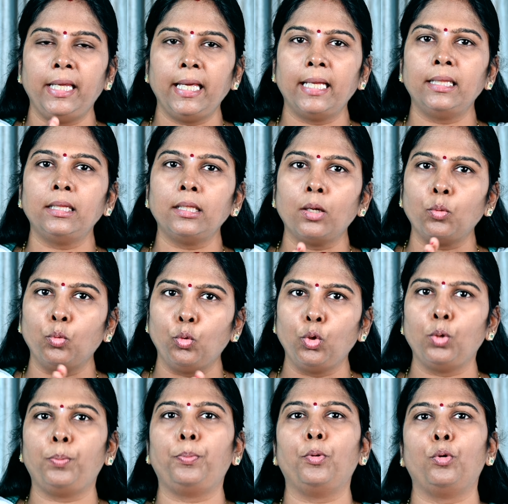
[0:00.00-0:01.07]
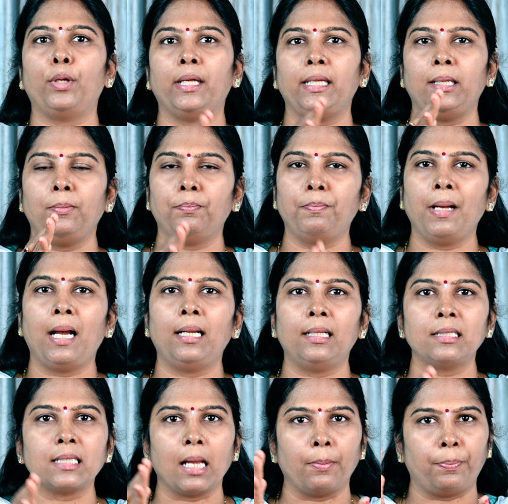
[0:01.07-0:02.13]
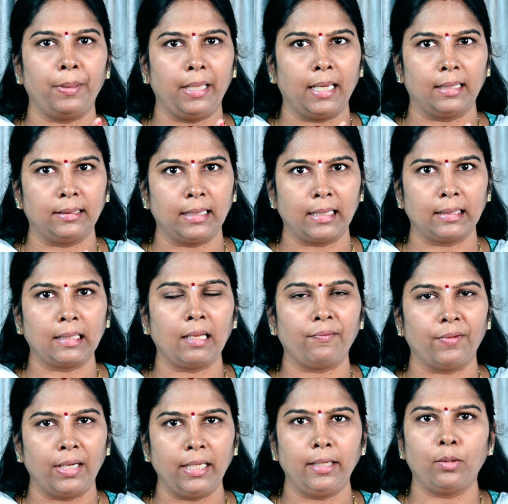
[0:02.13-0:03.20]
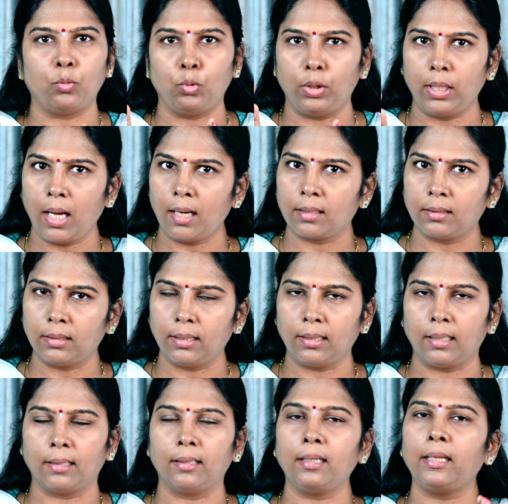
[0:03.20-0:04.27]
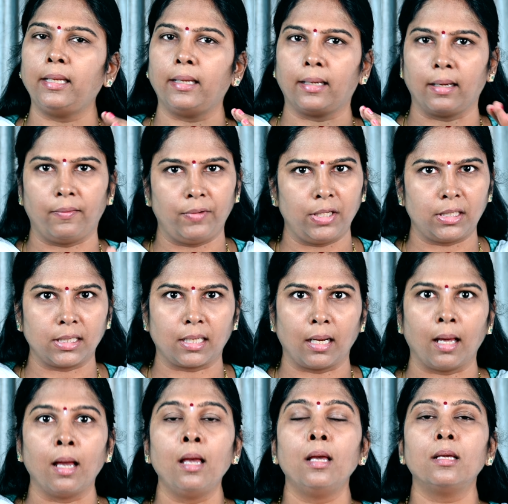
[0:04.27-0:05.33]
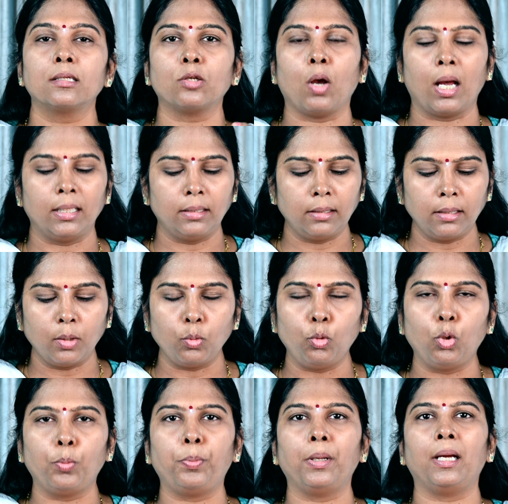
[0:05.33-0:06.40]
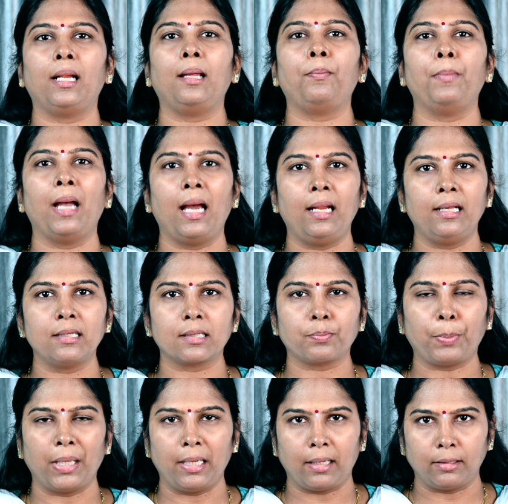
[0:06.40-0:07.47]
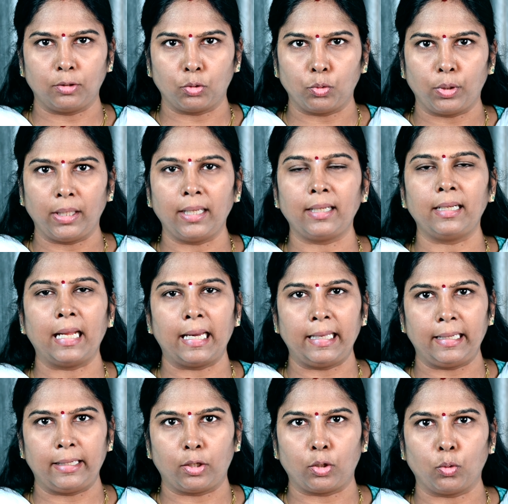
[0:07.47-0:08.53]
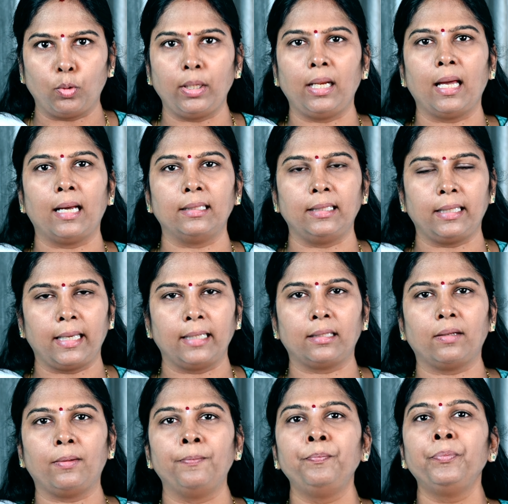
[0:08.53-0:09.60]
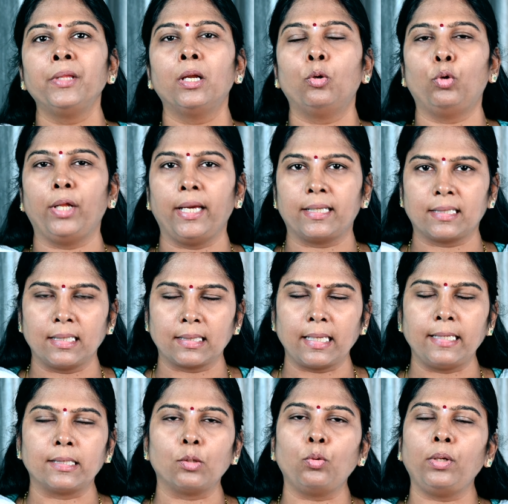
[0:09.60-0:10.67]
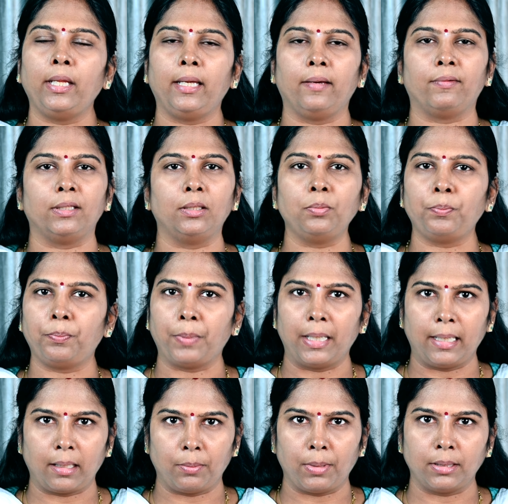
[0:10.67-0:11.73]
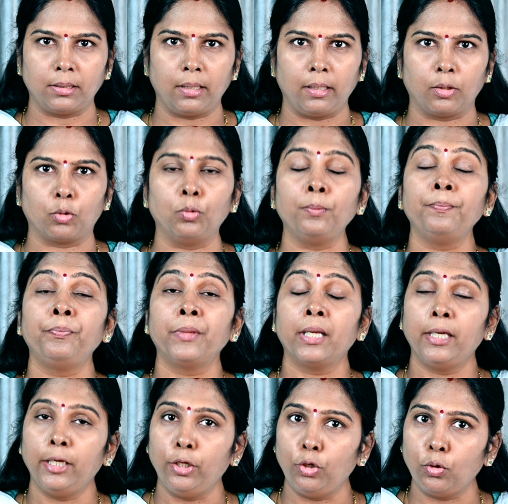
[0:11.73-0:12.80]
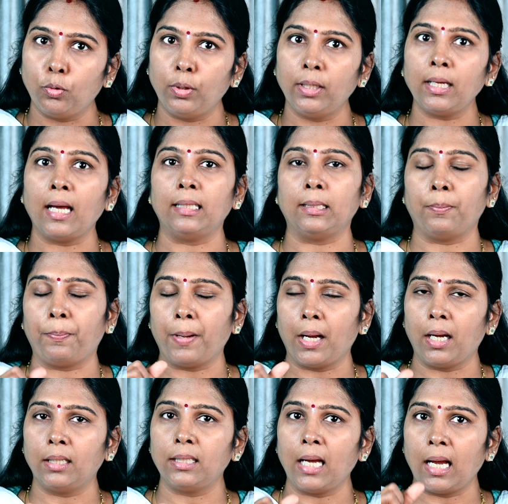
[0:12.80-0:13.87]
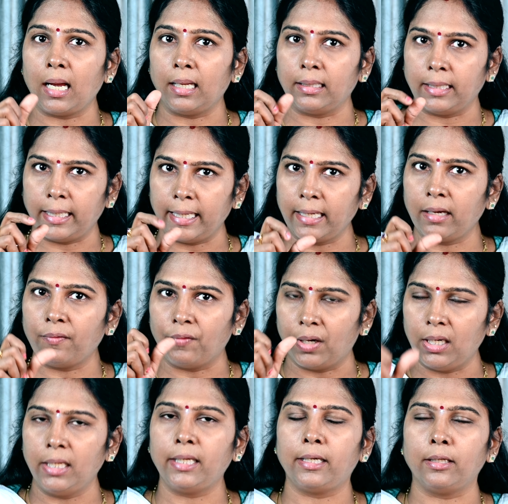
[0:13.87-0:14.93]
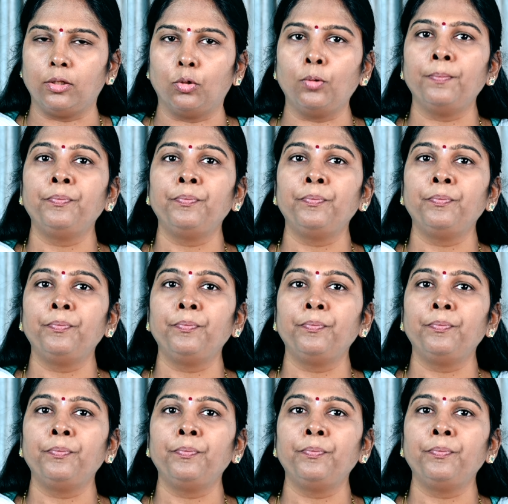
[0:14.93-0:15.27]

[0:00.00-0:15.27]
எந்த உறுப்போட இம்பேலன்ஸ் அப்படி அந்த இடத்துல வலியை உண்டாக்குதுங்கிறத நீங்கள் கவனிச்சுக்கலாம் ஸோ அந்த உறுப்புகளை பேலன்ஸ் பண்ணுறதுக்குரிய டயட்டோ இல்லை அதுக்கேற்ற ஒரு எக்ஸசைஸோ நீங்கள் வந்து பண்ணுற மாதிரி இருக்கும் இன்னொன்று அந்த பாதை அந்த எங்கே வலிக்குதோ